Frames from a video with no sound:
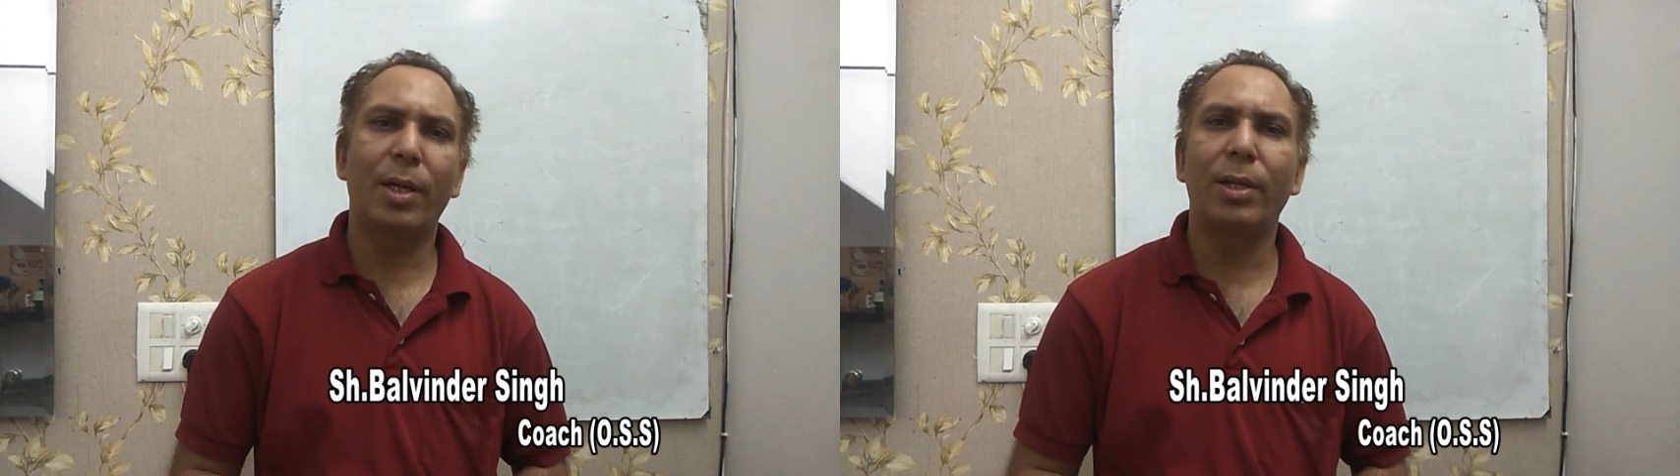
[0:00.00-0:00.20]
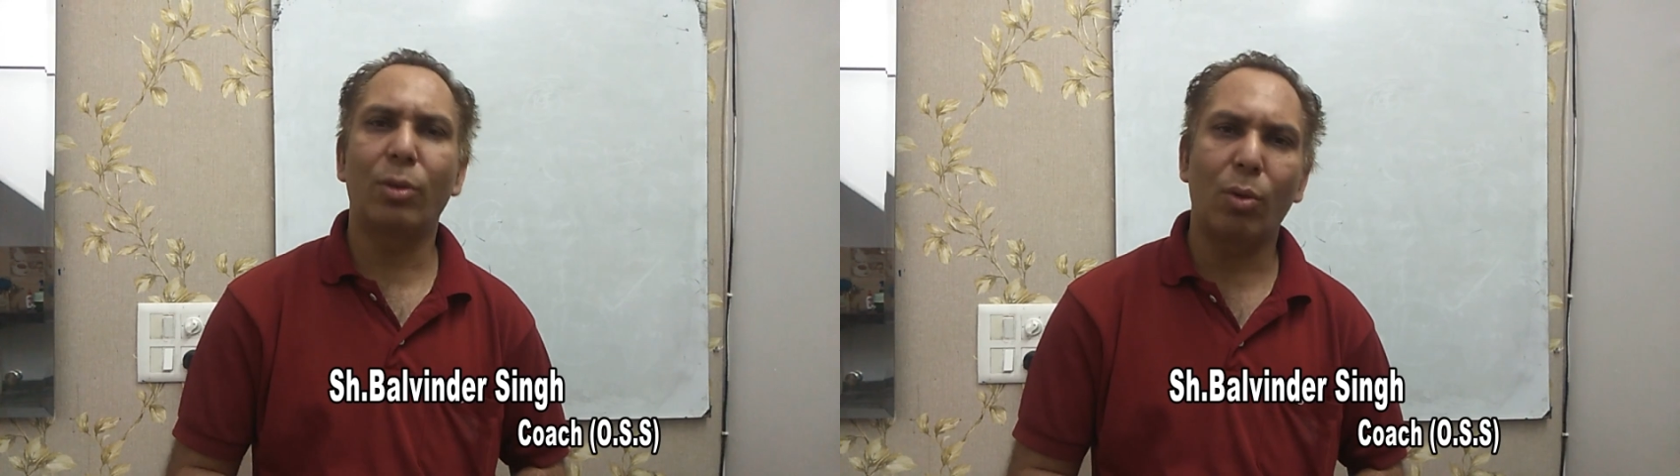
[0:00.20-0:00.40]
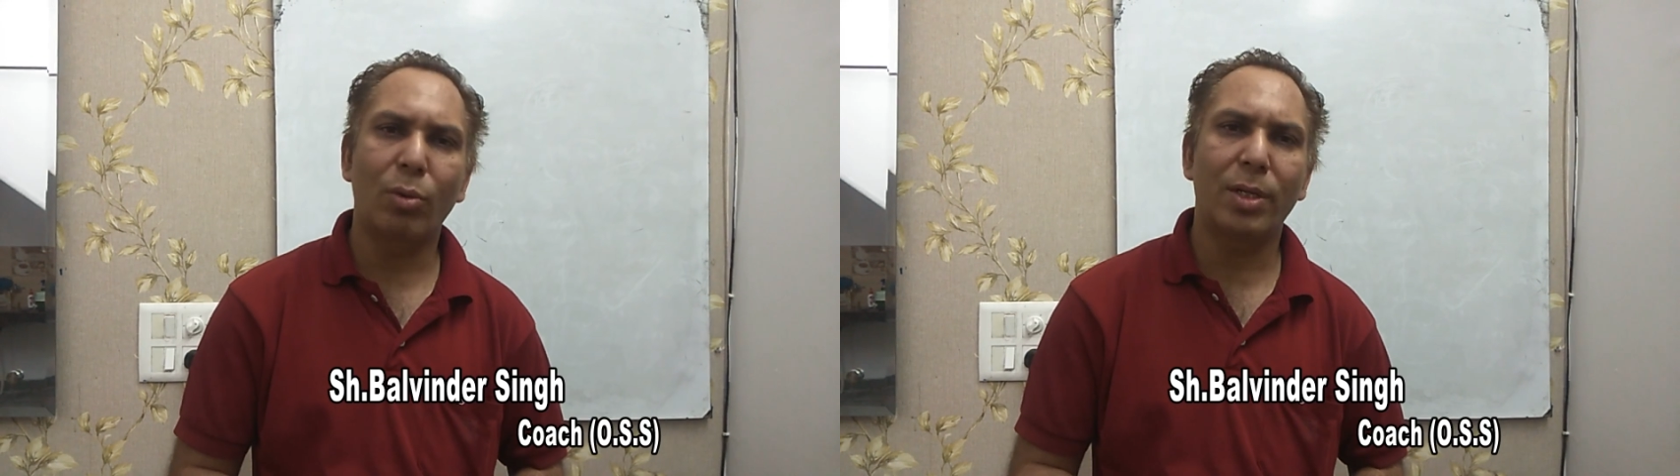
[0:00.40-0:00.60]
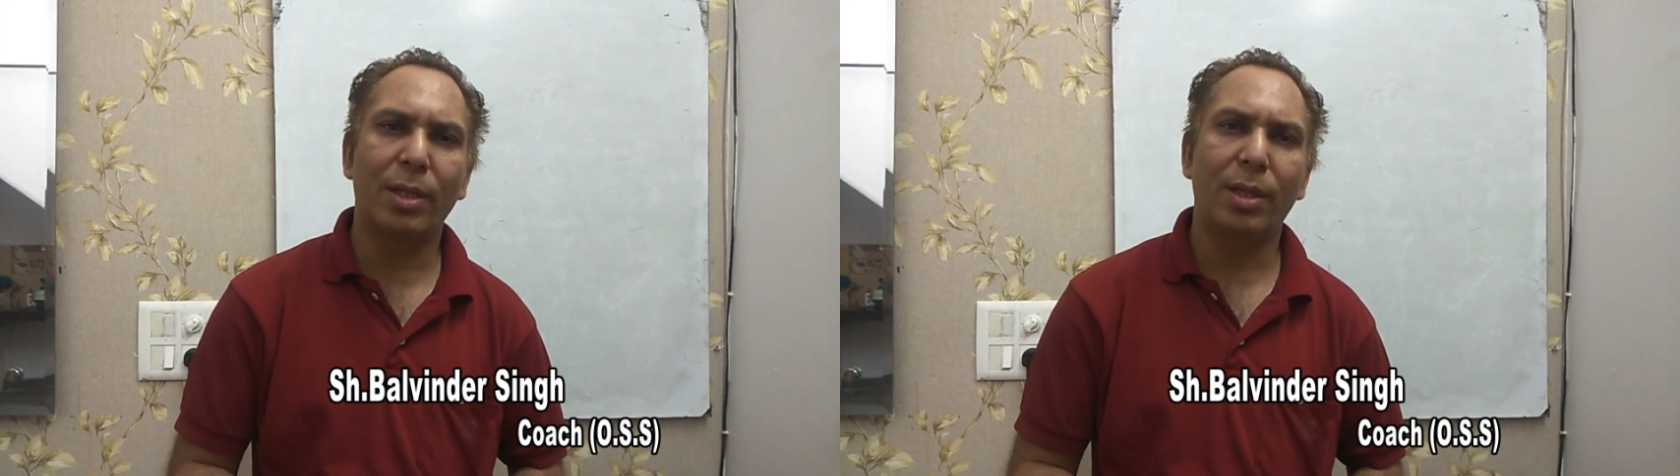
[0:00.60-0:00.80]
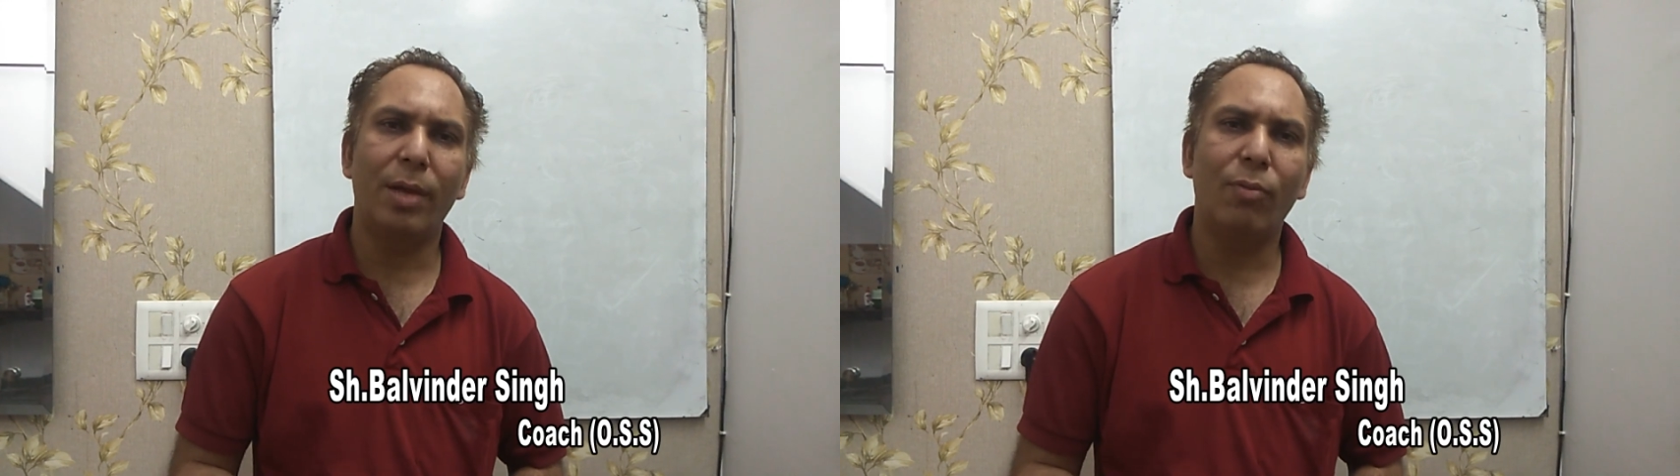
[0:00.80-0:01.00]
सारे थॉट्स
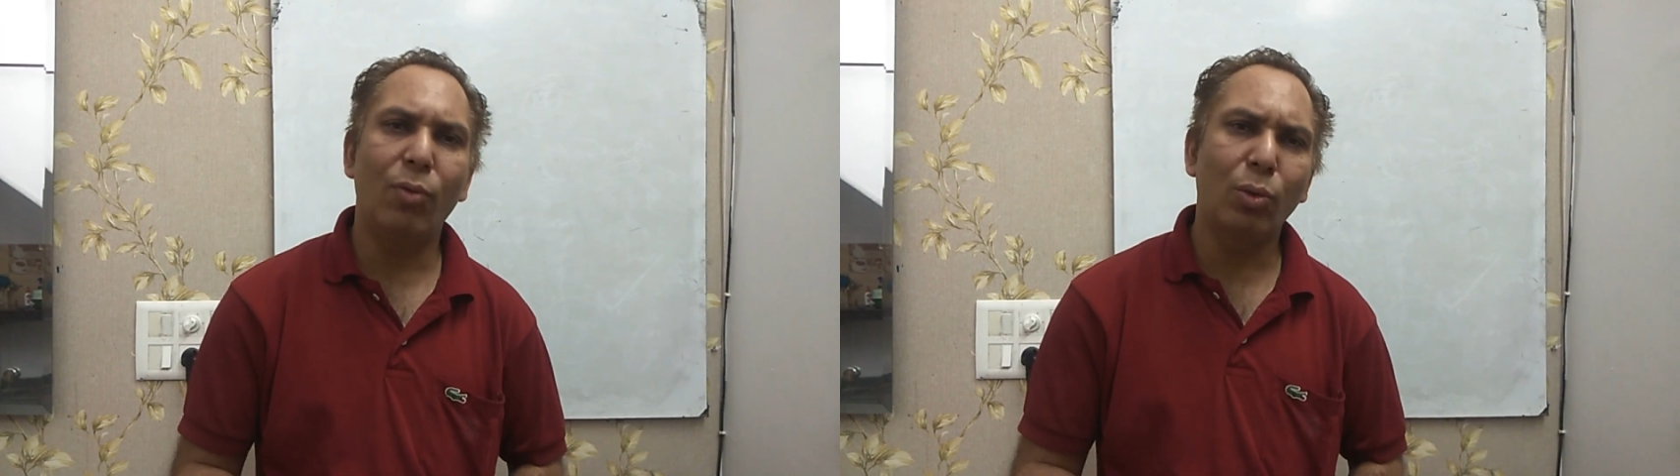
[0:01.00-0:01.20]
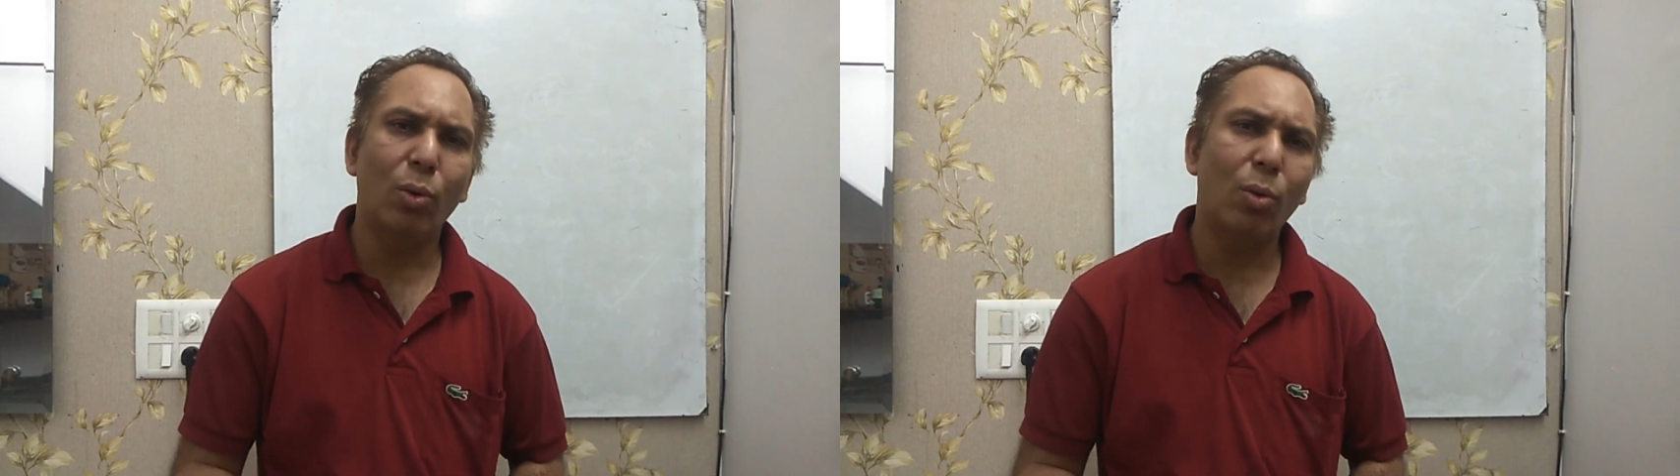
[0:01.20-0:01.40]
आते हैं वो